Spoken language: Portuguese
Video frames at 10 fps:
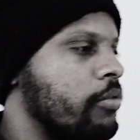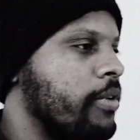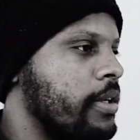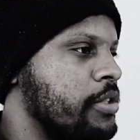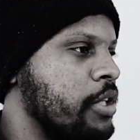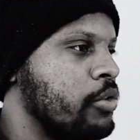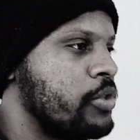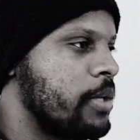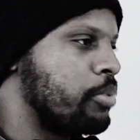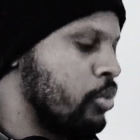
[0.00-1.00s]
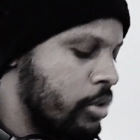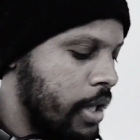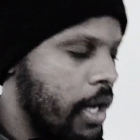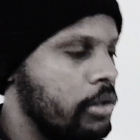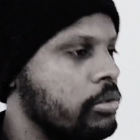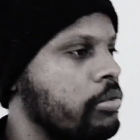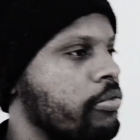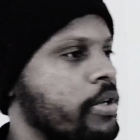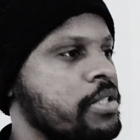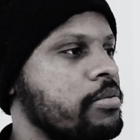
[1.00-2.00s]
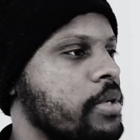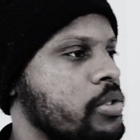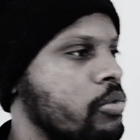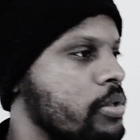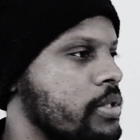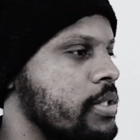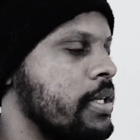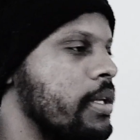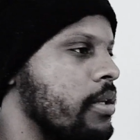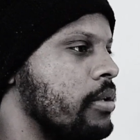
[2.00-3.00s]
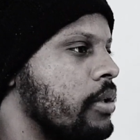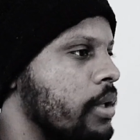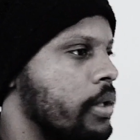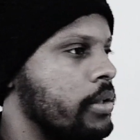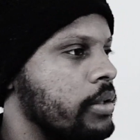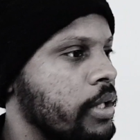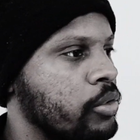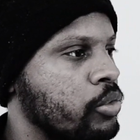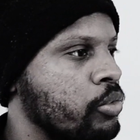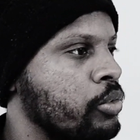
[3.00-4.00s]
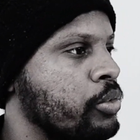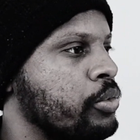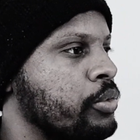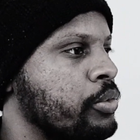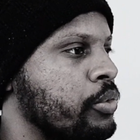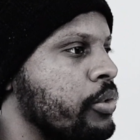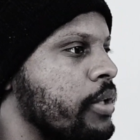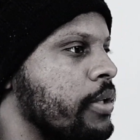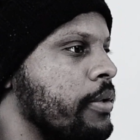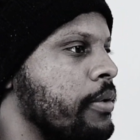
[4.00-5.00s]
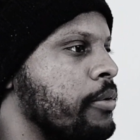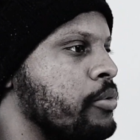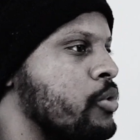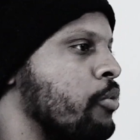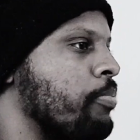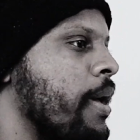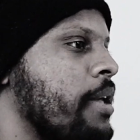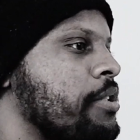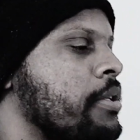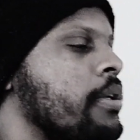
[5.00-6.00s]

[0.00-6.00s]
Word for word: Fala, chego sempre no horário, faço as minhas coisas aí dentro do, do que o seu prédio,